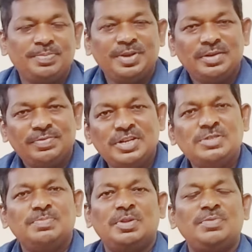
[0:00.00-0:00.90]
టు టెక్ పే
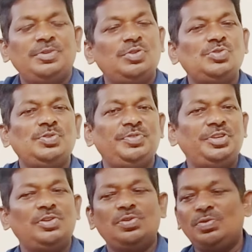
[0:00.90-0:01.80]
ఫ్రెండ్స్ మనం ఈరోజు ఈ
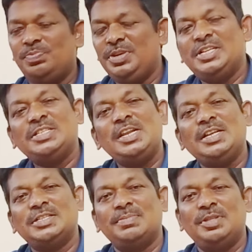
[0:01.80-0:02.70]
వీడియోలో
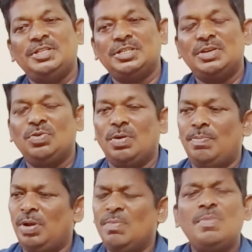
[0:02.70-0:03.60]
బిఎస్ఎన్ఎల్కి సంబంధించిన
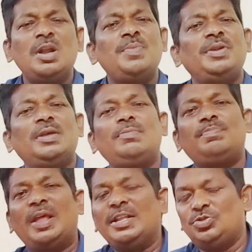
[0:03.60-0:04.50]
ఒక బ్రహ్మాండమైన
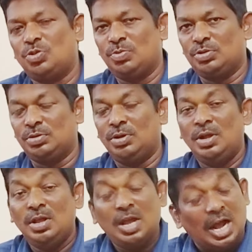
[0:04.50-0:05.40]
ప్లాన్ చూడబోతున్నాం
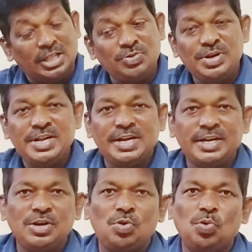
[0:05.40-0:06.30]
అది కూడా
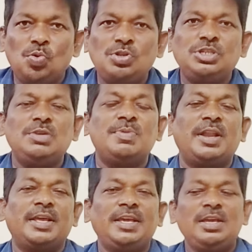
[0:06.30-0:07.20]
ఏంటంటే రోజుకి
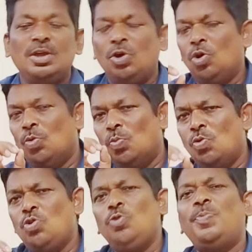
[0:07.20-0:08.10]
మనకి
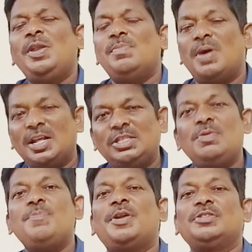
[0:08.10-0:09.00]
మూడు రూపాయలు
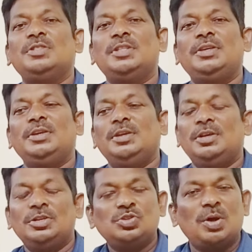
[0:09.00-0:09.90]
మాత్రమే పడుతుంది
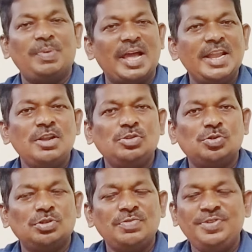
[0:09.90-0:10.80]
సో ఆ ప్లాన్
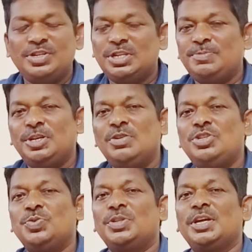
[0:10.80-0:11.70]
ఏంటో చూద్దాం వీడియో స్కిప్
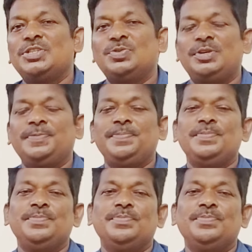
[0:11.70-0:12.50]
చేయకుండా చూడదాకా చూడండి